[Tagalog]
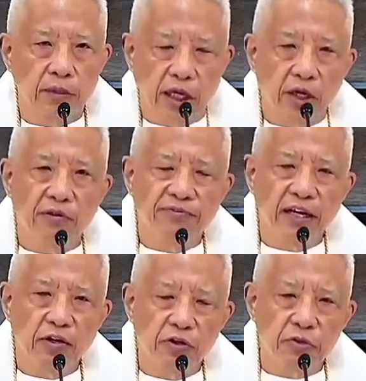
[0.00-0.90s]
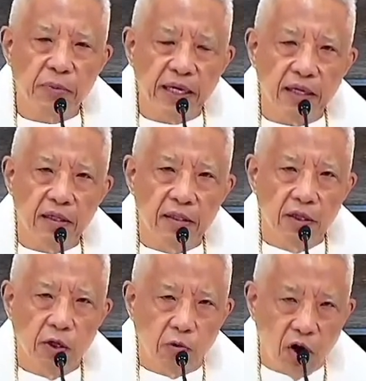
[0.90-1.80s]
He who follows me
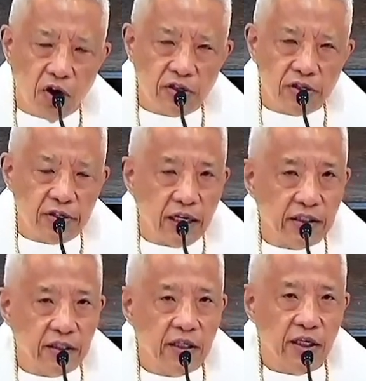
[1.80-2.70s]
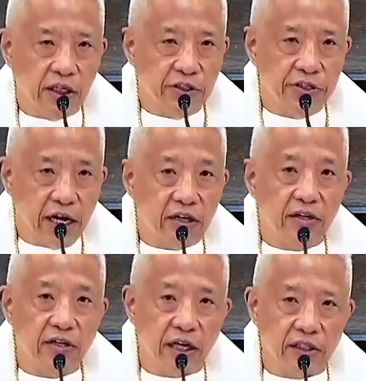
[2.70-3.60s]
walks not in
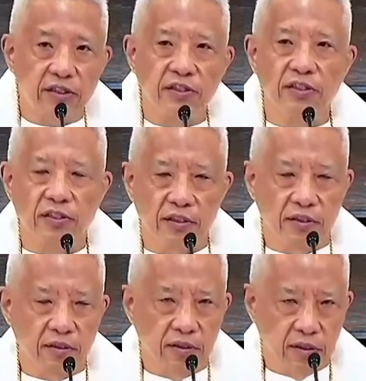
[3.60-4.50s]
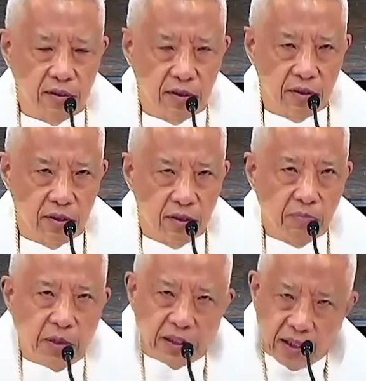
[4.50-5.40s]
darkness.
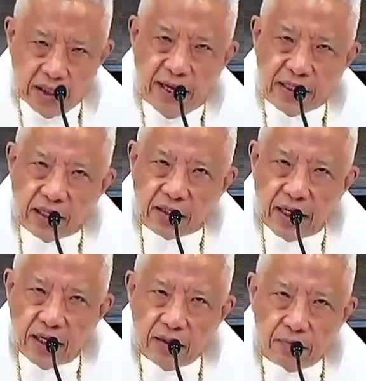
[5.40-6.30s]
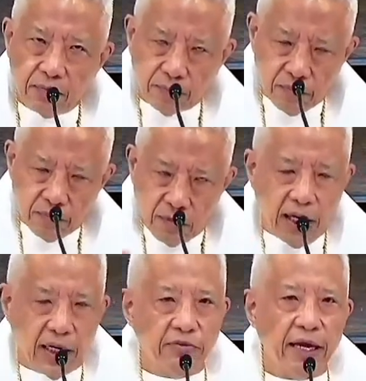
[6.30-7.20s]
Pag nagliwanag na,
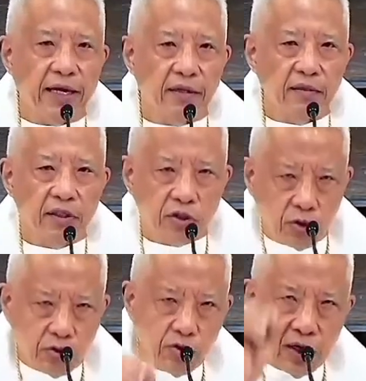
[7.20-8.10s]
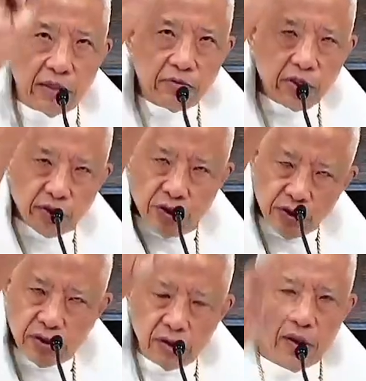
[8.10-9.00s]
alam mo na, tungkulin mo sa
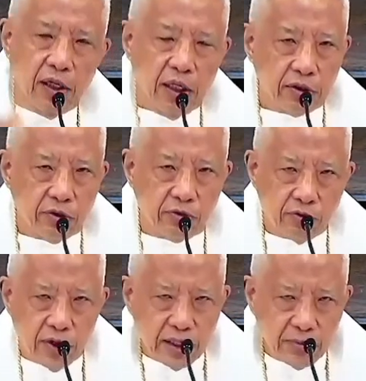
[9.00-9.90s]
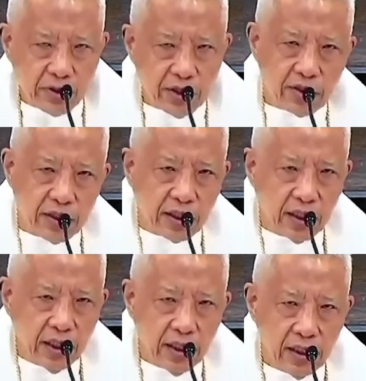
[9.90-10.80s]
Diyos, ang tungkulin mo sa iyong
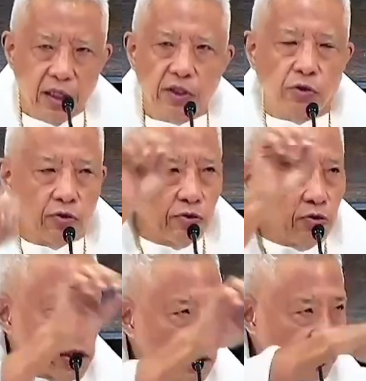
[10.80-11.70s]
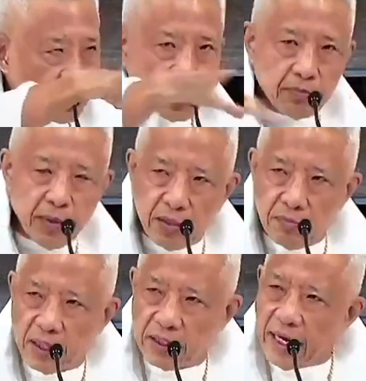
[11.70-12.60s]
sarili, tungkulin mo sa ibang
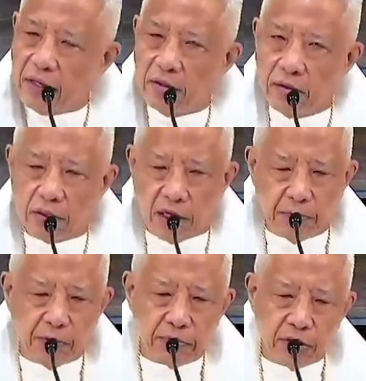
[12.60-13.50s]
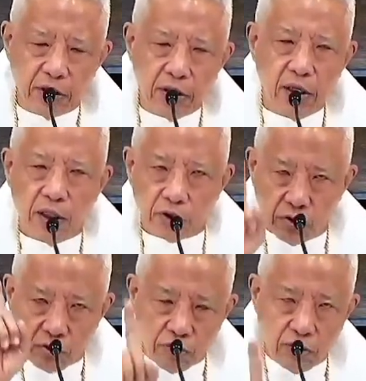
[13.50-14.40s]
mga tao, kapwa mo,
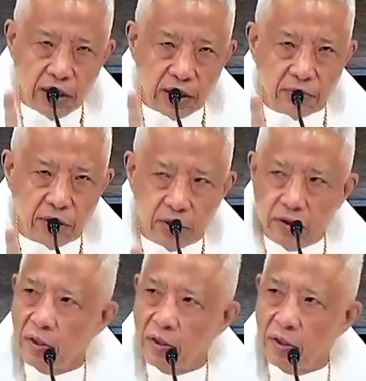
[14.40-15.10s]
tungkulin mo